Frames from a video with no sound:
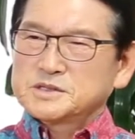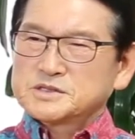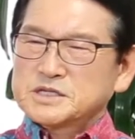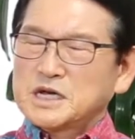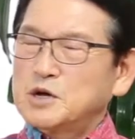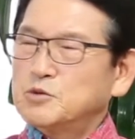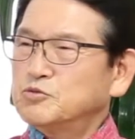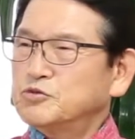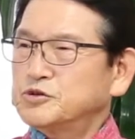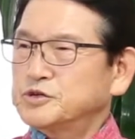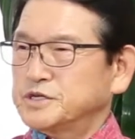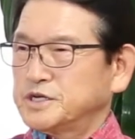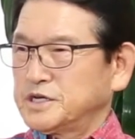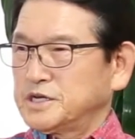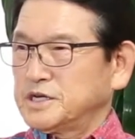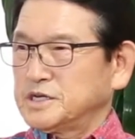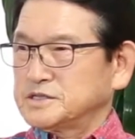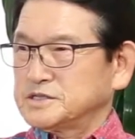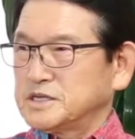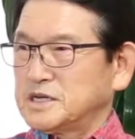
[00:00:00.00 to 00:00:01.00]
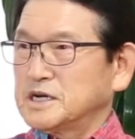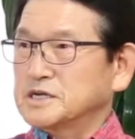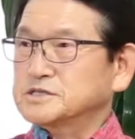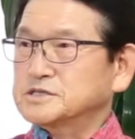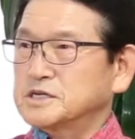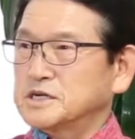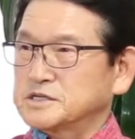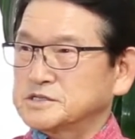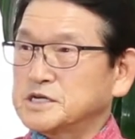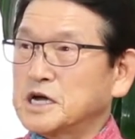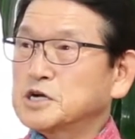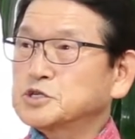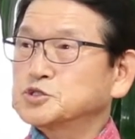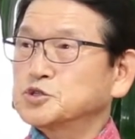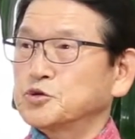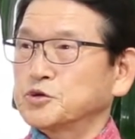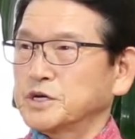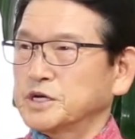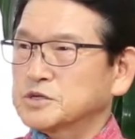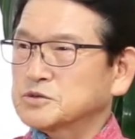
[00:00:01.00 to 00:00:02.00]
사무원이 이제 항상
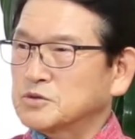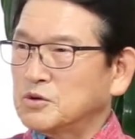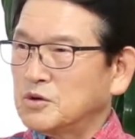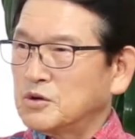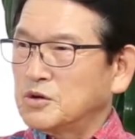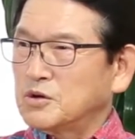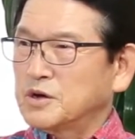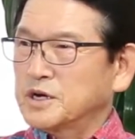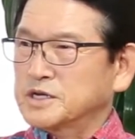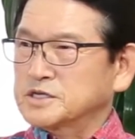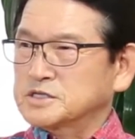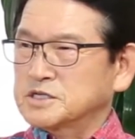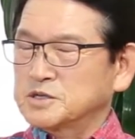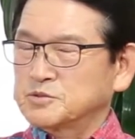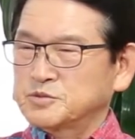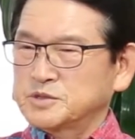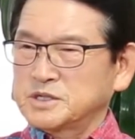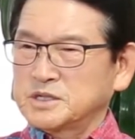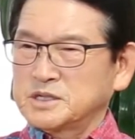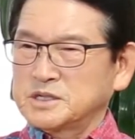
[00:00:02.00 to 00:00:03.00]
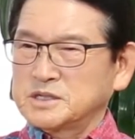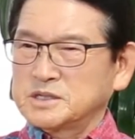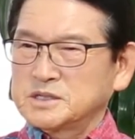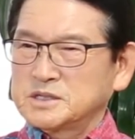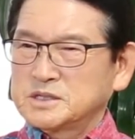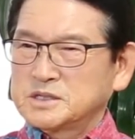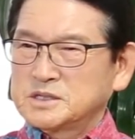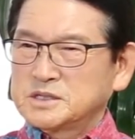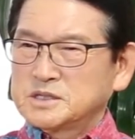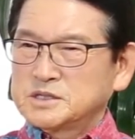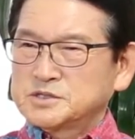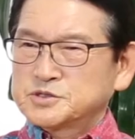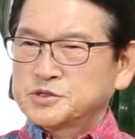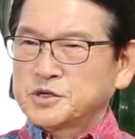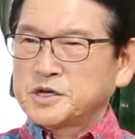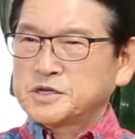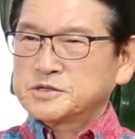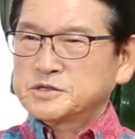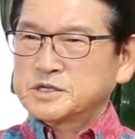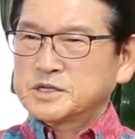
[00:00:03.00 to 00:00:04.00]
상주 있고 그기 때문에
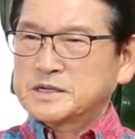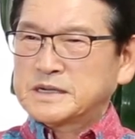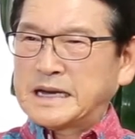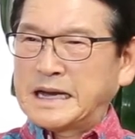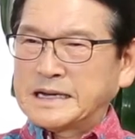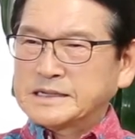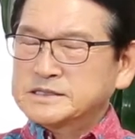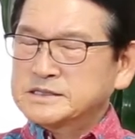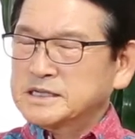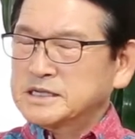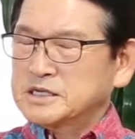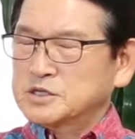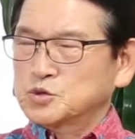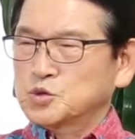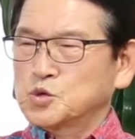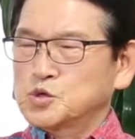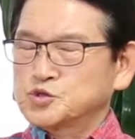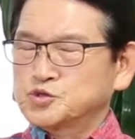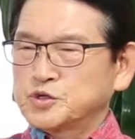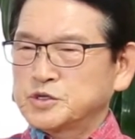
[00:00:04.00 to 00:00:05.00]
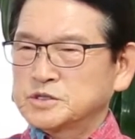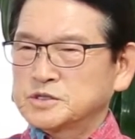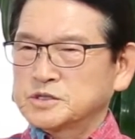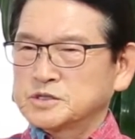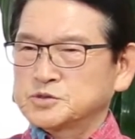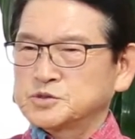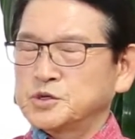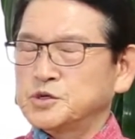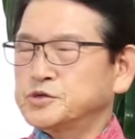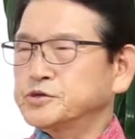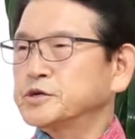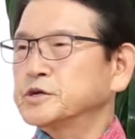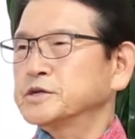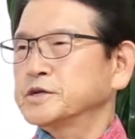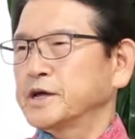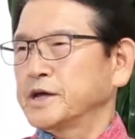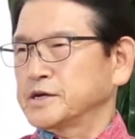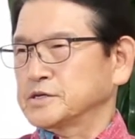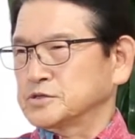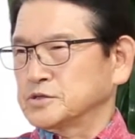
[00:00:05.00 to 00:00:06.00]
저희들이 가능한 도울 수 있는 거 최선을
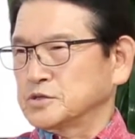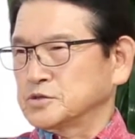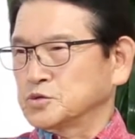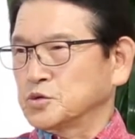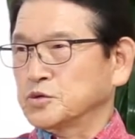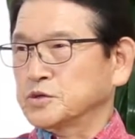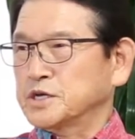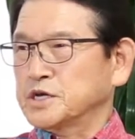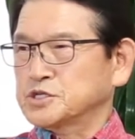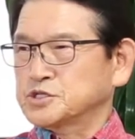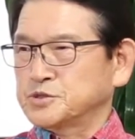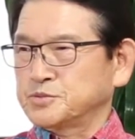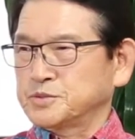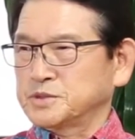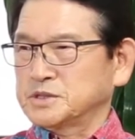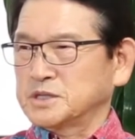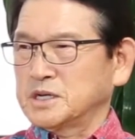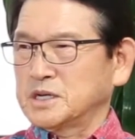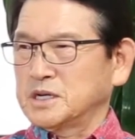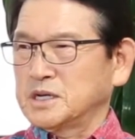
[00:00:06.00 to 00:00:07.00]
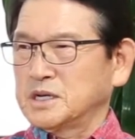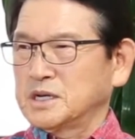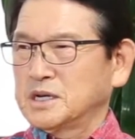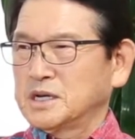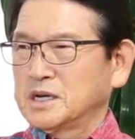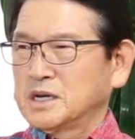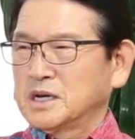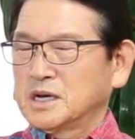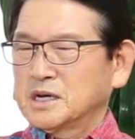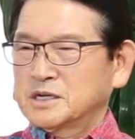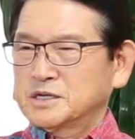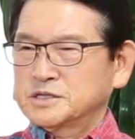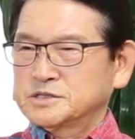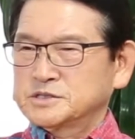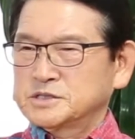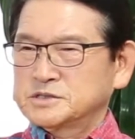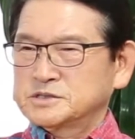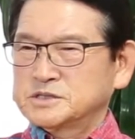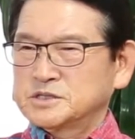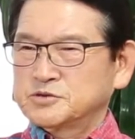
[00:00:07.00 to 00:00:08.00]
다해서 돕겠습니다.
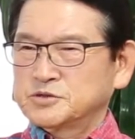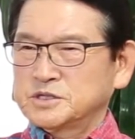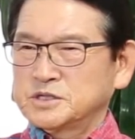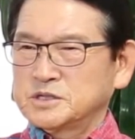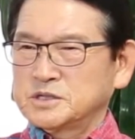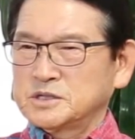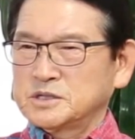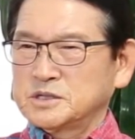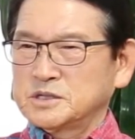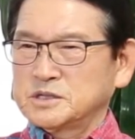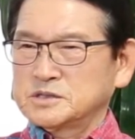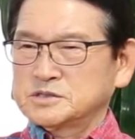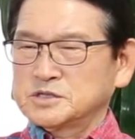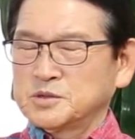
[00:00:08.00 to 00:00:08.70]
그래서 이제 우리